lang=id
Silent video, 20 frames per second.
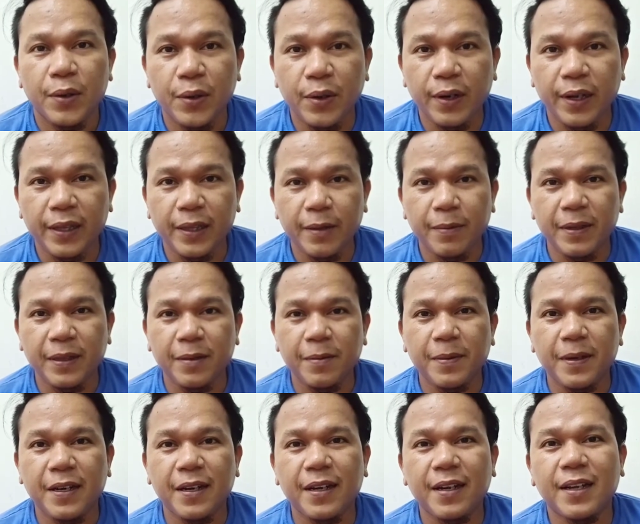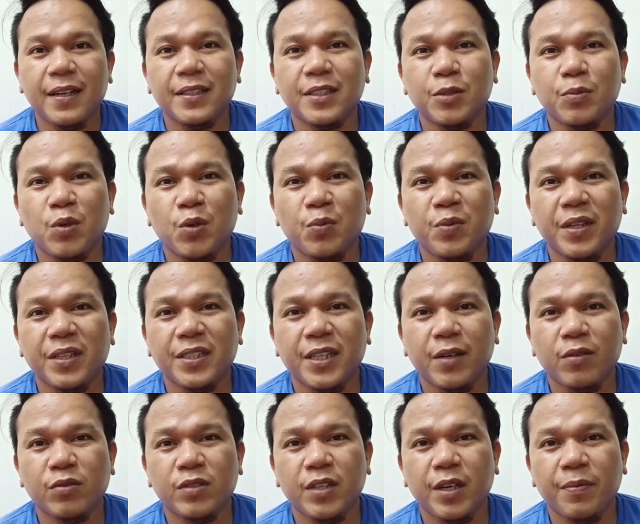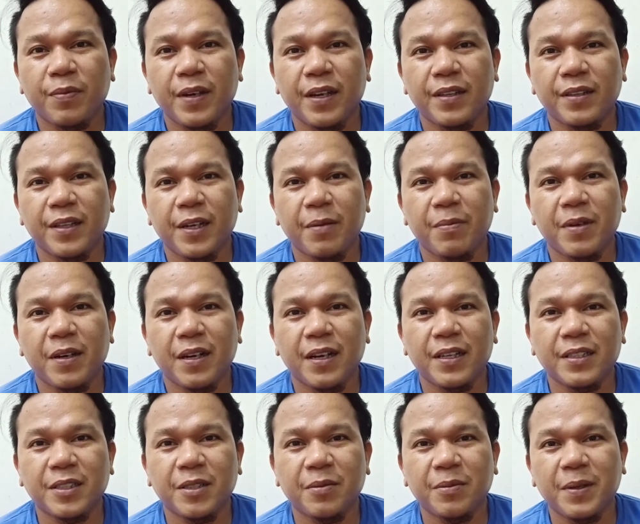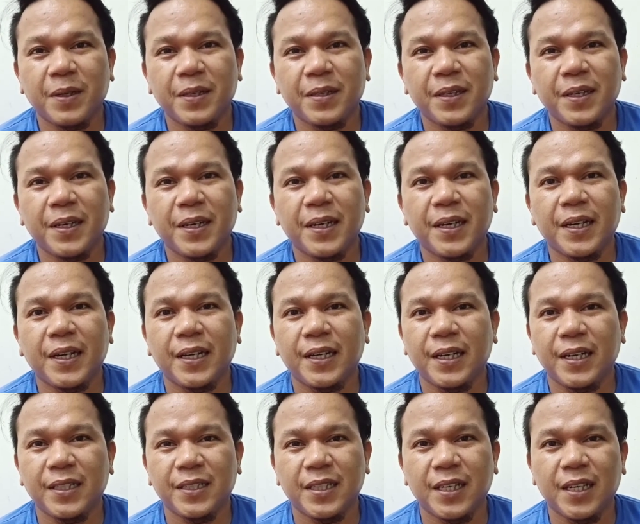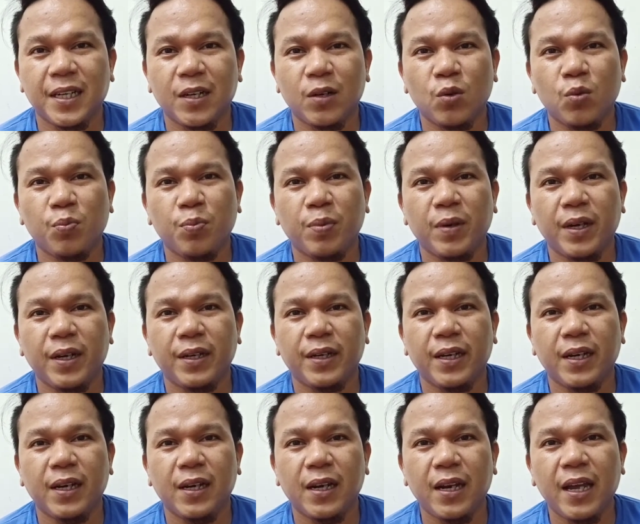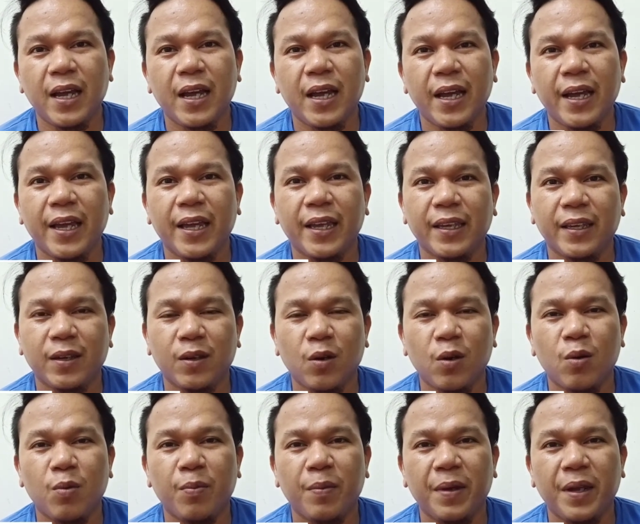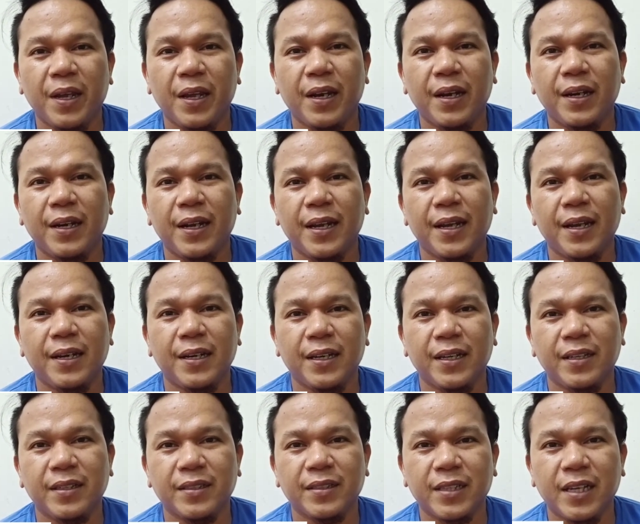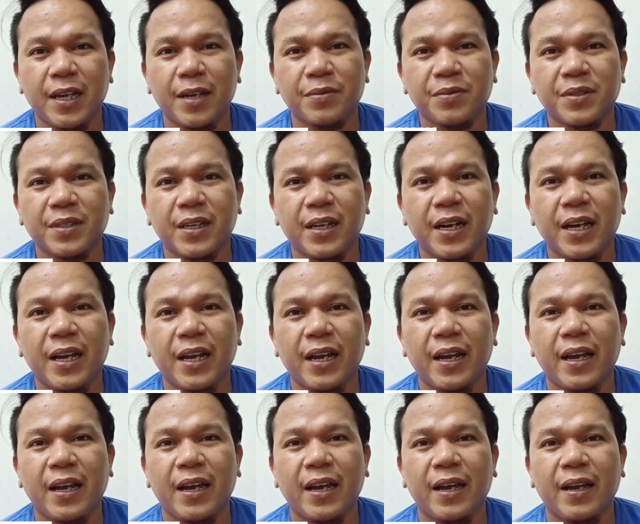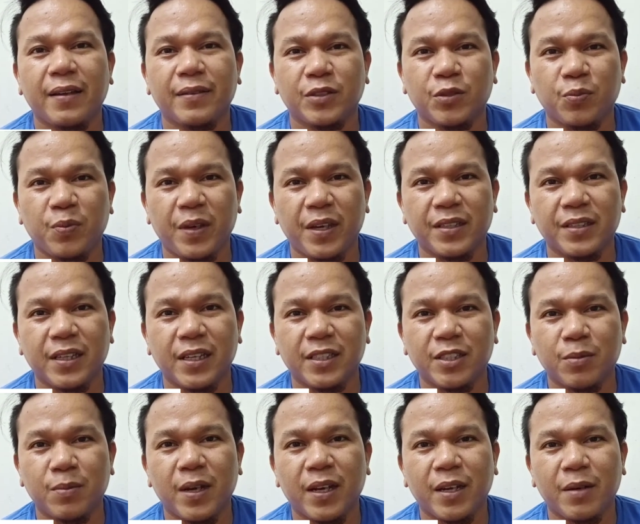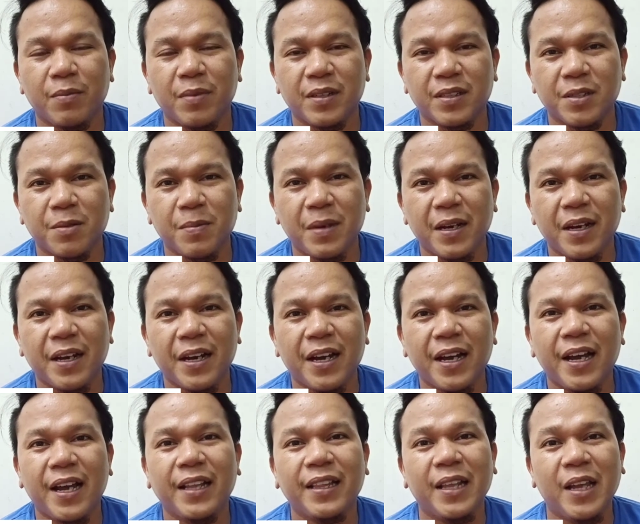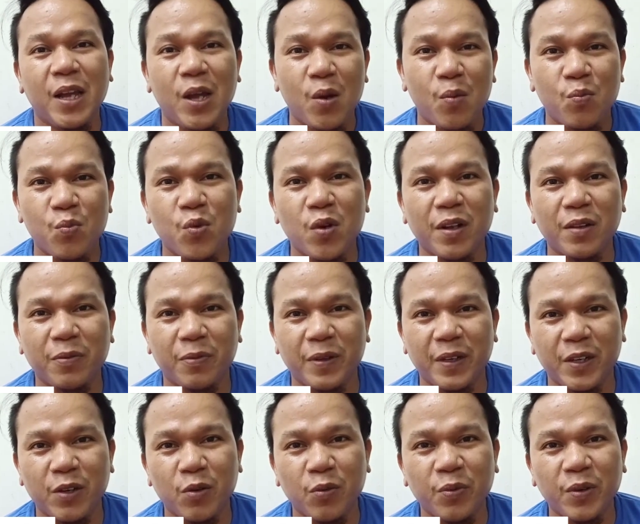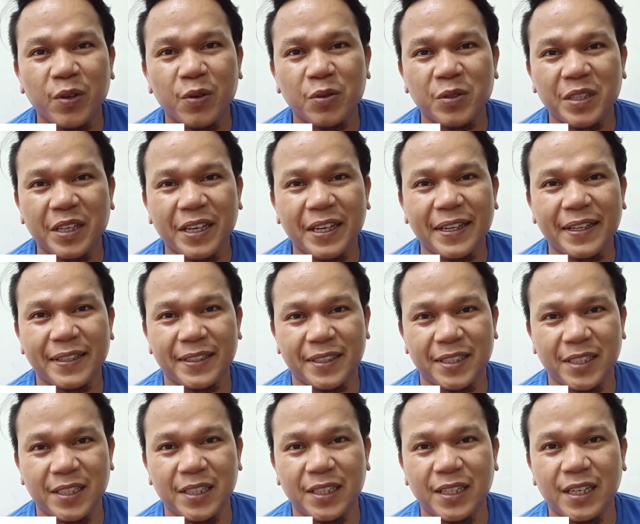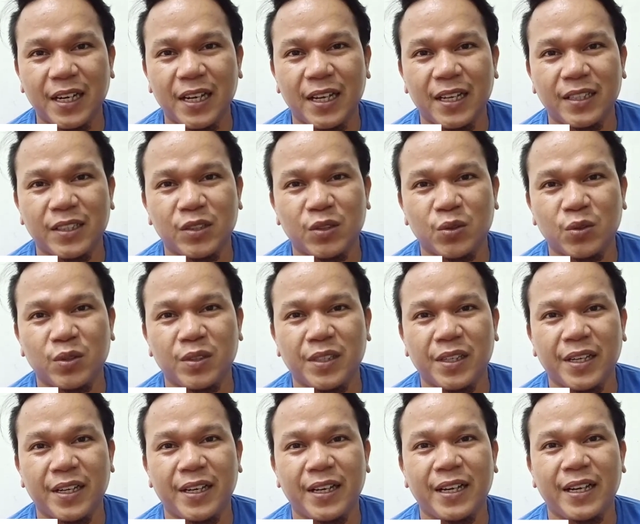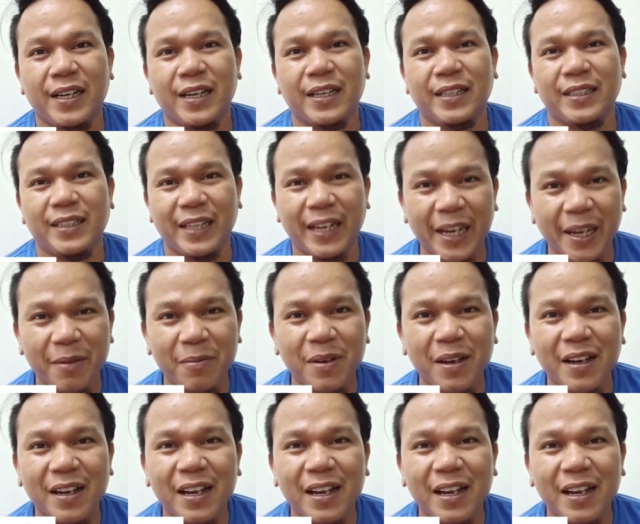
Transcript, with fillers: Oke teman-teman sebelumnya saya ucapkan terima kasih banyak dan jangan lupa di like, komen, dan di subscribe supaya saya semakin bersemangat buat video-video saya selanjutnya terima